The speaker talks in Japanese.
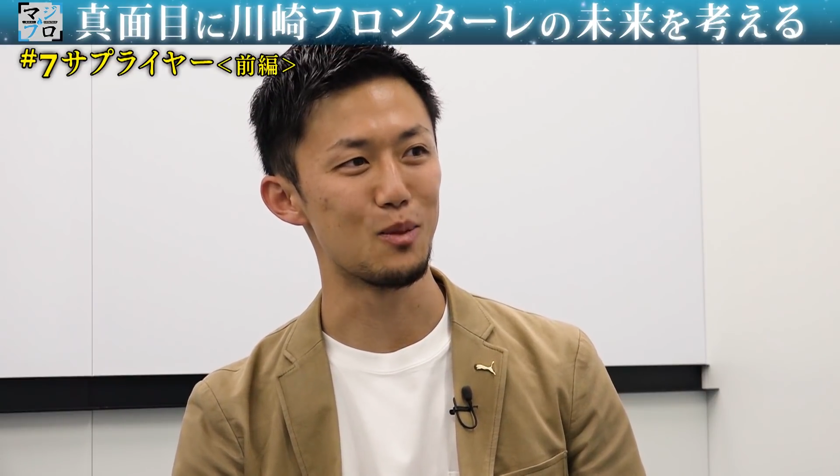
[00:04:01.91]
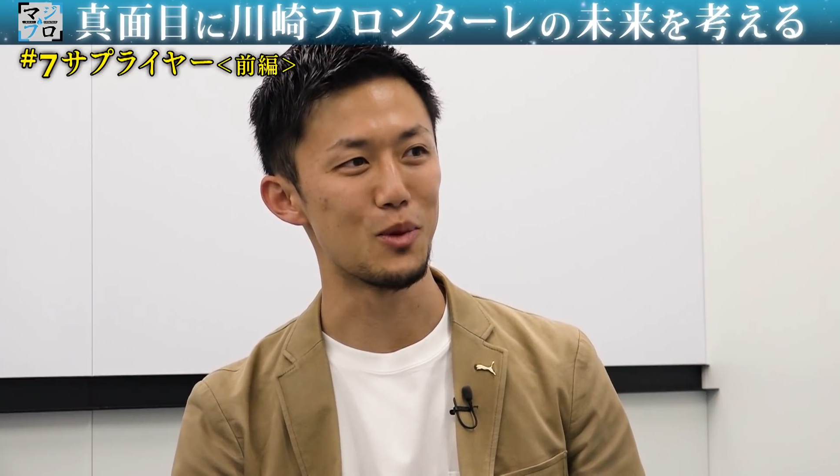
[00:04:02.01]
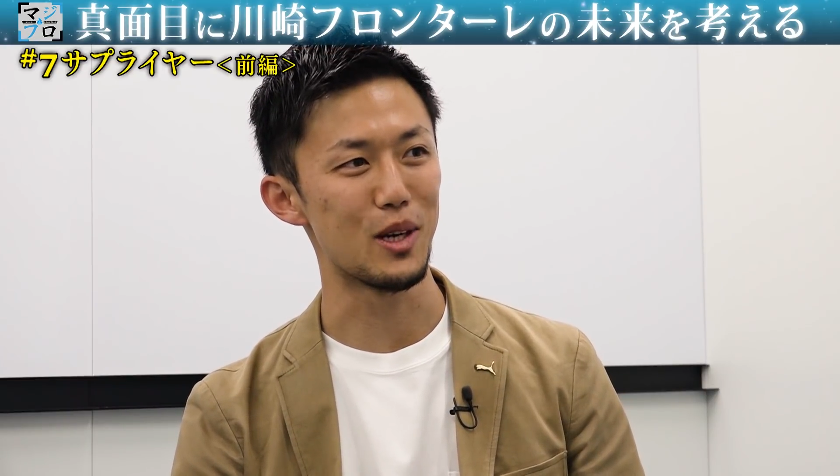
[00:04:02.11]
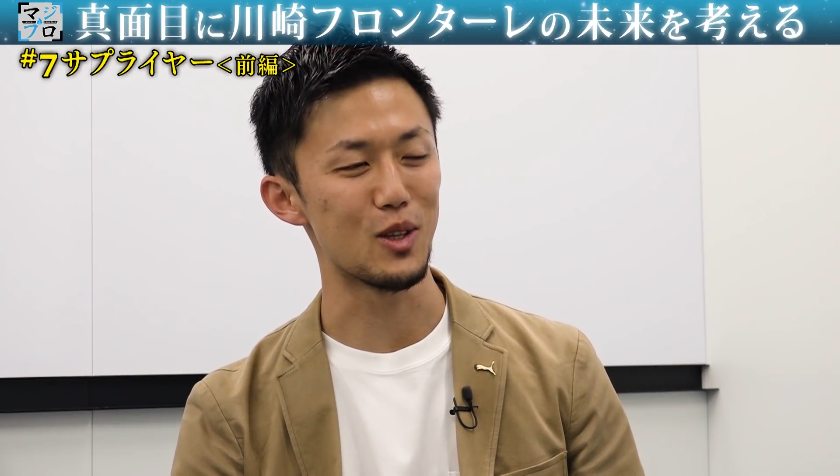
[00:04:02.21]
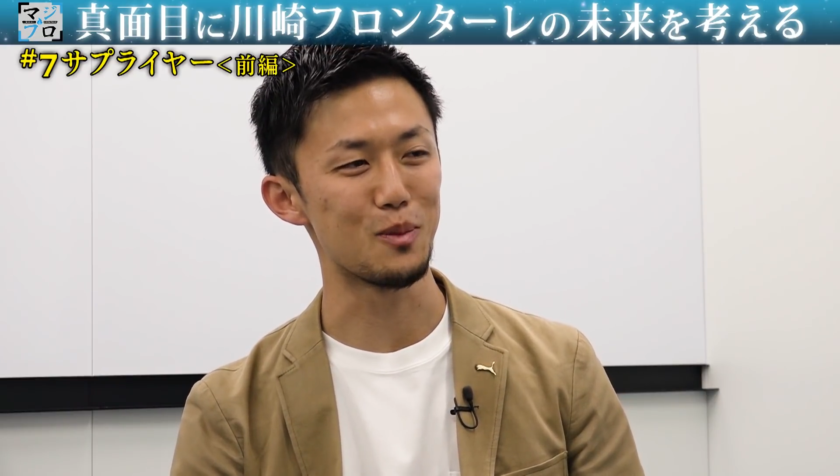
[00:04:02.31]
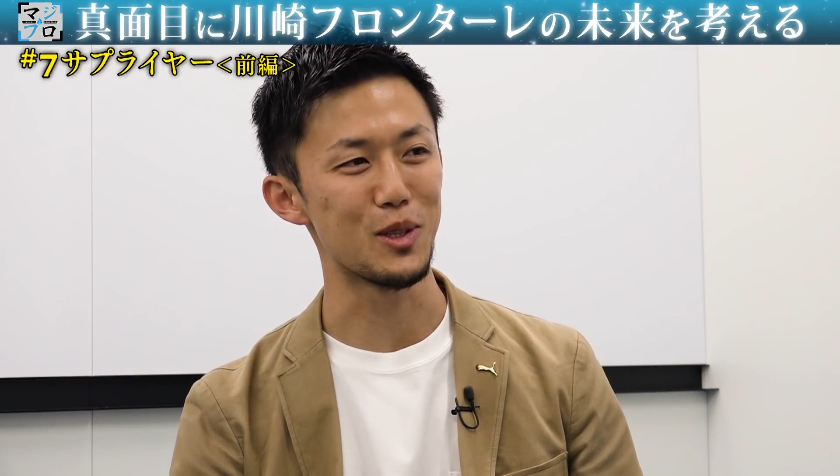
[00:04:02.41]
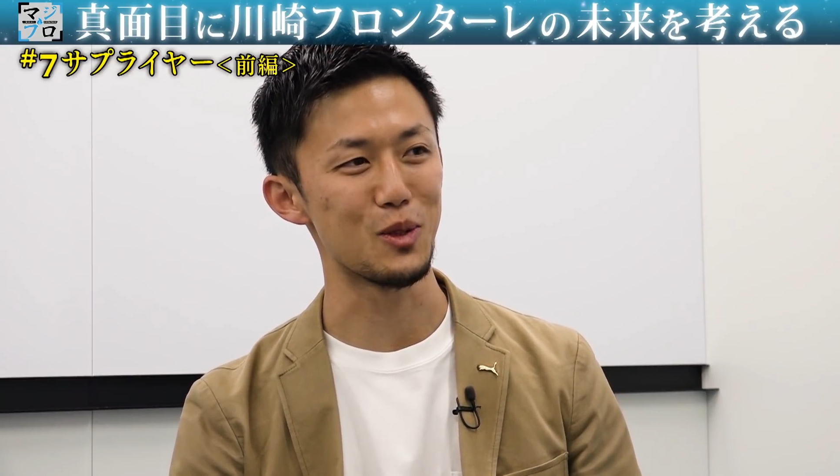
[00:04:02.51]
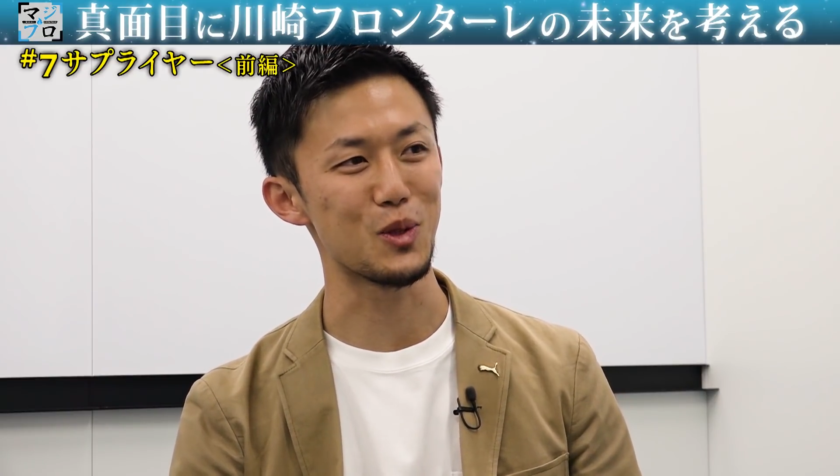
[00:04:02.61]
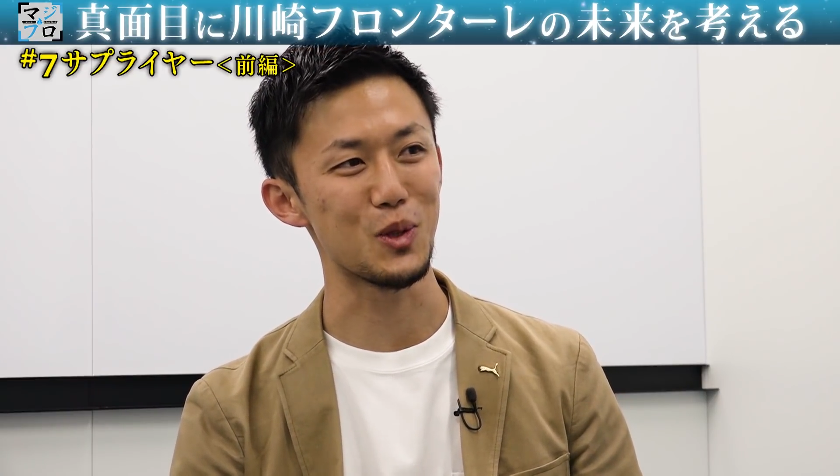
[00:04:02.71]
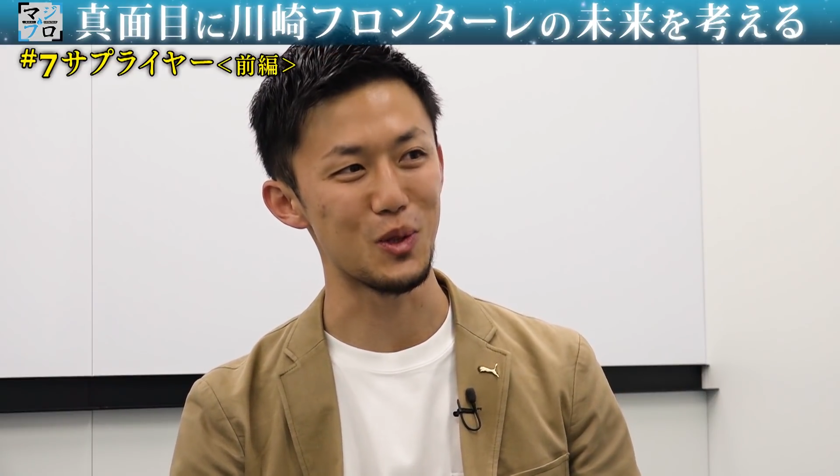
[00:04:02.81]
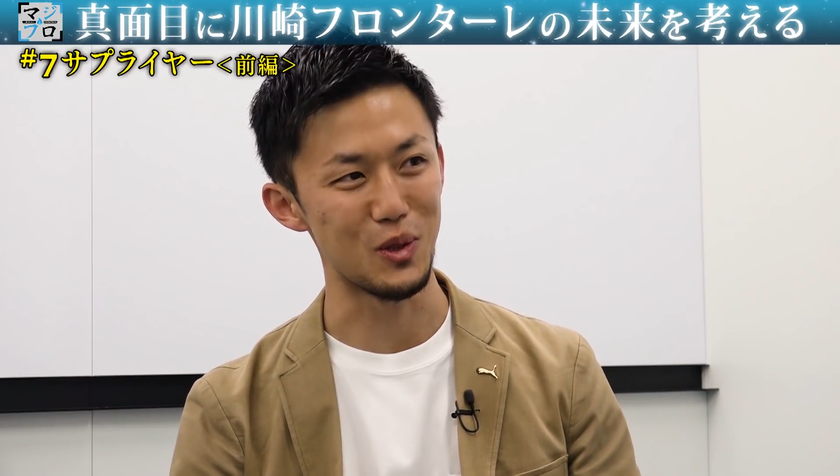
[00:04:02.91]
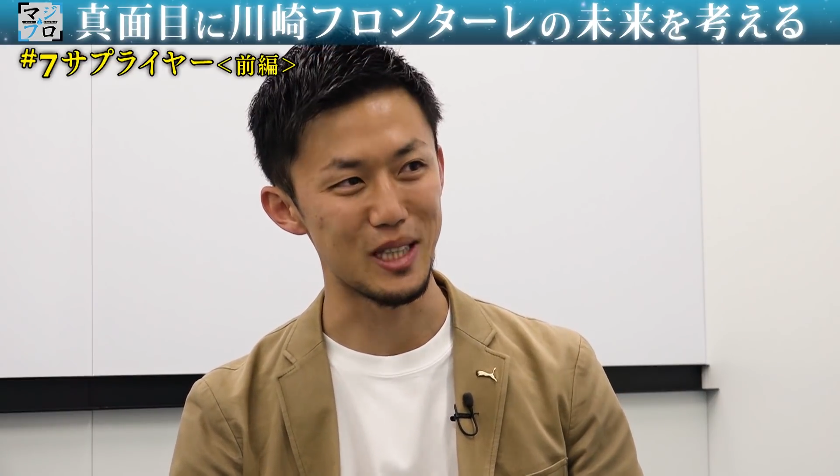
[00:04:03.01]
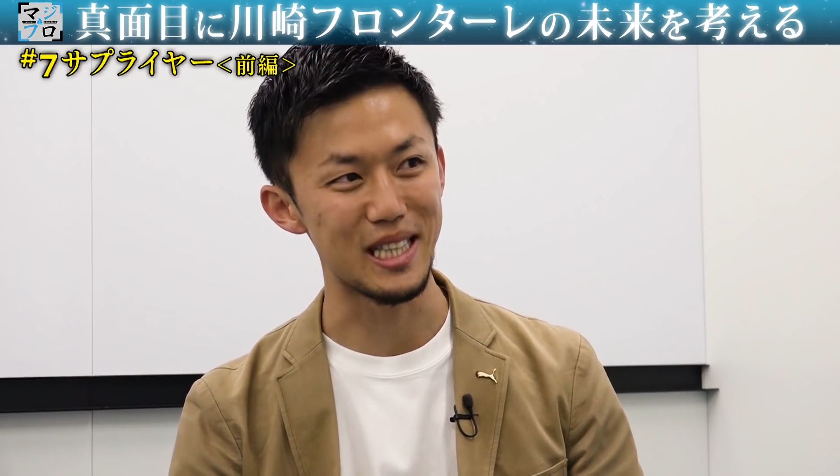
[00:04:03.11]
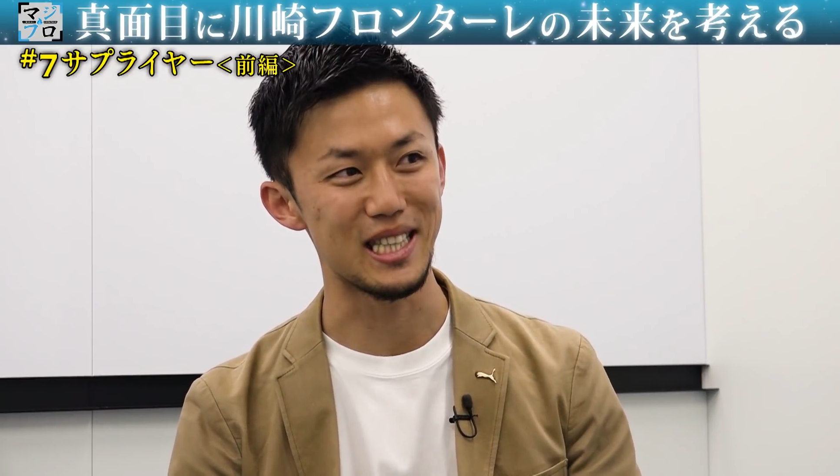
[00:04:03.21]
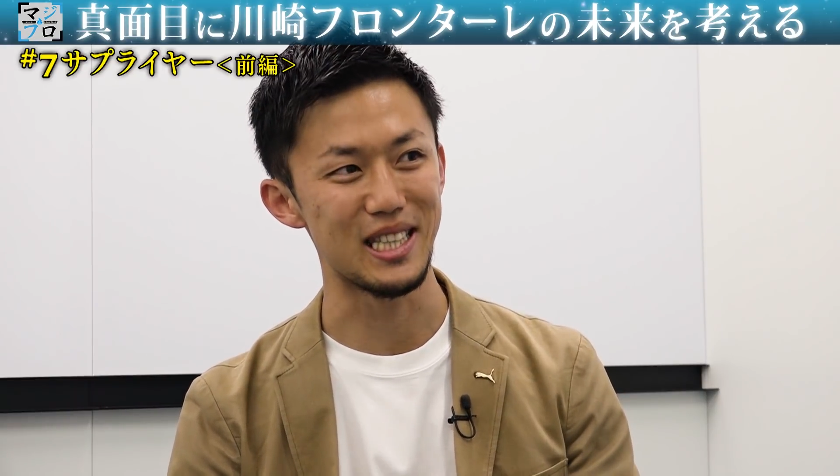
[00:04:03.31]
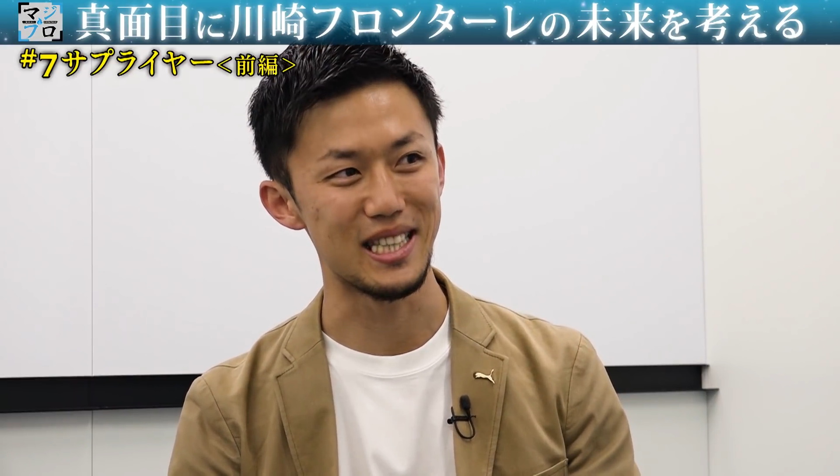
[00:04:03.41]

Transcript: のブランドイメージを作るのに必死